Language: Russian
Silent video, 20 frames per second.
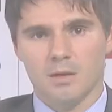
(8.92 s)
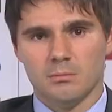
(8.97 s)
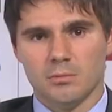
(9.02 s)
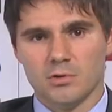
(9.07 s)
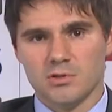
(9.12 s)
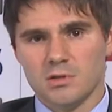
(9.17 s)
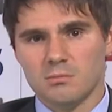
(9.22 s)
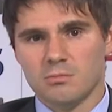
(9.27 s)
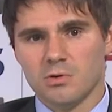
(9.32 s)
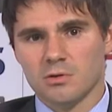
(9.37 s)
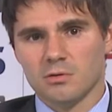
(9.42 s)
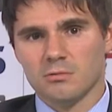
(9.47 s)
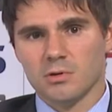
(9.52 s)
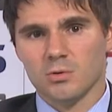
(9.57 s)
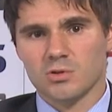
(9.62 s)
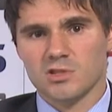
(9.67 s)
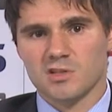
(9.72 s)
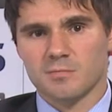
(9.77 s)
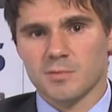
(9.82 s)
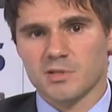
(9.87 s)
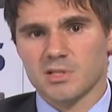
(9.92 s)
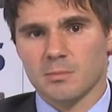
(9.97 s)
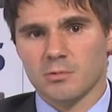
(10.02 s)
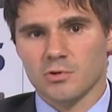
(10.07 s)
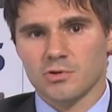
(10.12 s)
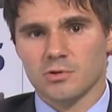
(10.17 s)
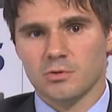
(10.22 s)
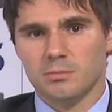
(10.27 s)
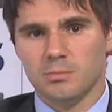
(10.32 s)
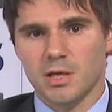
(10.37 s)
После бурного роста
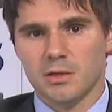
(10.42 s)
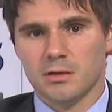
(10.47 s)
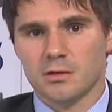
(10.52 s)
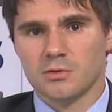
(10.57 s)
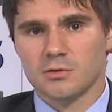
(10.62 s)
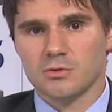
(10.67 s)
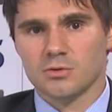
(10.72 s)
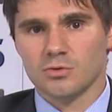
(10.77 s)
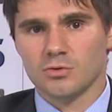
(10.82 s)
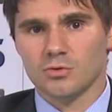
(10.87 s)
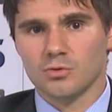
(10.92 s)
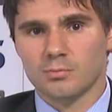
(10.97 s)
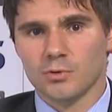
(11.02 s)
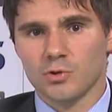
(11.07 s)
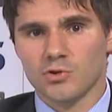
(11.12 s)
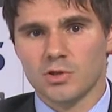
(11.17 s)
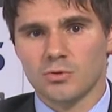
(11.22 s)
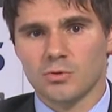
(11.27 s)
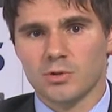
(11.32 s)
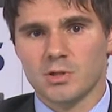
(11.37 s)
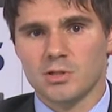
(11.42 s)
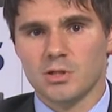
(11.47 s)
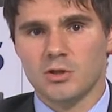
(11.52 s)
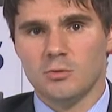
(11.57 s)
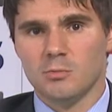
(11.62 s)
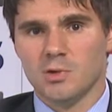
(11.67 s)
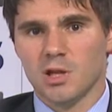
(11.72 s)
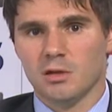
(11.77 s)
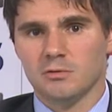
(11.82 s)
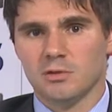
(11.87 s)
позапрошлую пятницу, прошлую
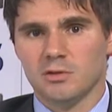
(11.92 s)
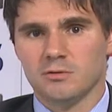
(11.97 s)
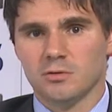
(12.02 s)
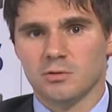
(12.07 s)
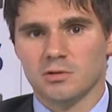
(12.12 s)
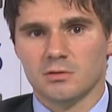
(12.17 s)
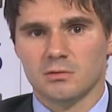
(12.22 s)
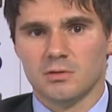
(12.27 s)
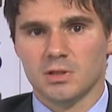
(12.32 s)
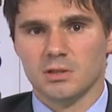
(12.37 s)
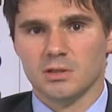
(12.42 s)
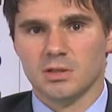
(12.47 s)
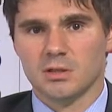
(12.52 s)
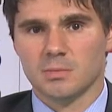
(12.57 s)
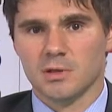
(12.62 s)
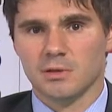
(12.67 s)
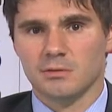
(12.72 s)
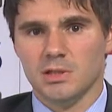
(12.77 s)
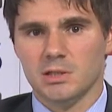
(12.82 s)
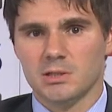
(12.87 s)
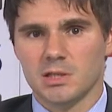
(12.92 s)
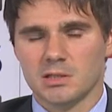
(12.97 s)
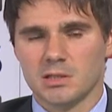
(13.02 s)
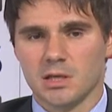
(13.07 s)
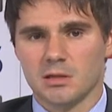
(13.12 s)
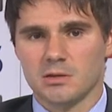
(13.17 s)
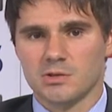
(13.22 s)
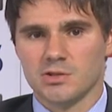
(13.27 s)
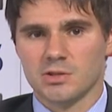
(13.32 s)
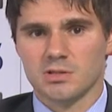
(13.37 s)
неделю мировые фондовые рынки провели
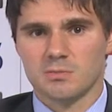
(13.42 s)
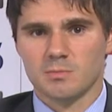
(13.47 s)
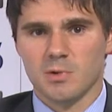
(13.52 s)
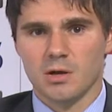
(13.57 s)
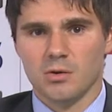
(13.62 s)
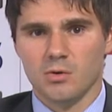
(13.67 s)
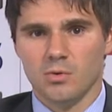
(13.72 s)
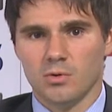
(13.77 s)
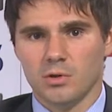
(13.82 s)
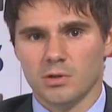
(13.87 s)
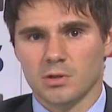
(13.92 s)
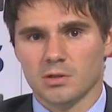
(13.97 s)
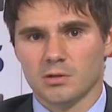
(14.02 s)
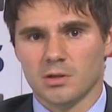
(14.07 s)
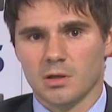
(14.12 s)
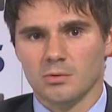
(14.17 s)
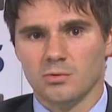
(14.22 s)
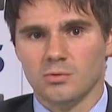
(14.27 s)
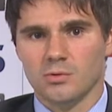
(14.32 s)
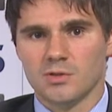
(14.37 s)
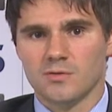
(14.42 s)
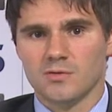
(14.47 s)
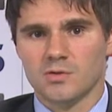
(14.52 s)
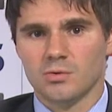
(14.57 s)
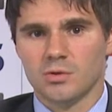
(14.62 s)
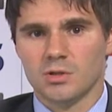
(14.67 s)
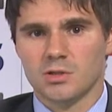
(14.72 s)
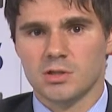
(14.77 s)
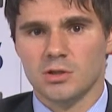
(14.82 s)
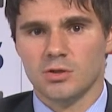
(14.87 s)
достаточно спокойно, торгуясь
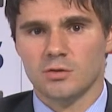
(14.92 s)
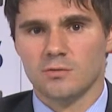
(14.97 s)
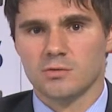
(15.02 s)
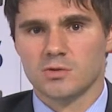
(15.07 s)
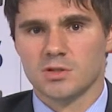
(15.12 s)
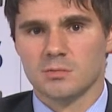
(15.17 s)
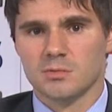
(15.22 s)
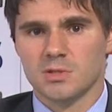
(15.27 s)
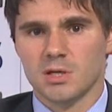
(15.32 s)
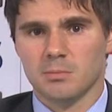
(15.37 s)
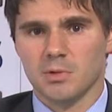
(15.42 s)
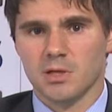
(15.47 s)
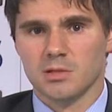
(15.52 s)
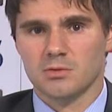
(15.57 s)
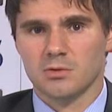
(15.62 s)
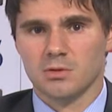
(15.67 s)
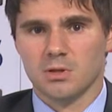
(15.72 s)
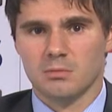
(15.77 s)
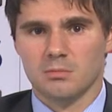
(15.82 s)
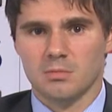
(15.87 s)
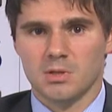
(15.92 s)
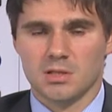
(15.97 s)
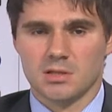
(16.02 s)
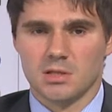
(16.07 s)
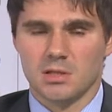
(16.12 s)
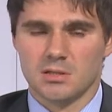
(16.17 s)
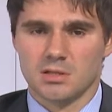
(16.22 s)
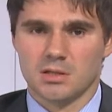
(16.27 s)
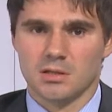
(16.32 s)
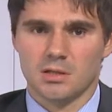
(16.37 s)
всю неделю в узком диапазоне без
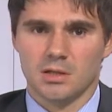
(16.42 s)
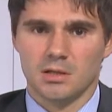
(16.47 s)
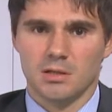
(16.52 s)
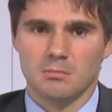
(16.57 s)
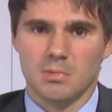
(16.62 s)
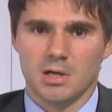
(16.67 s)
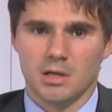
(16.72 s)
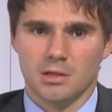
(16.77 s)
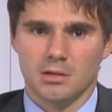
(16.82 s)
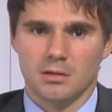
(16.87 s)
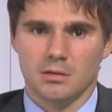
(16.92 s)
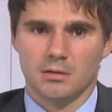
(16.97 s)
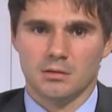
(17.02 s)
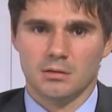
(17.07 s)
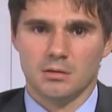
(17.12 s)
резких колебаний.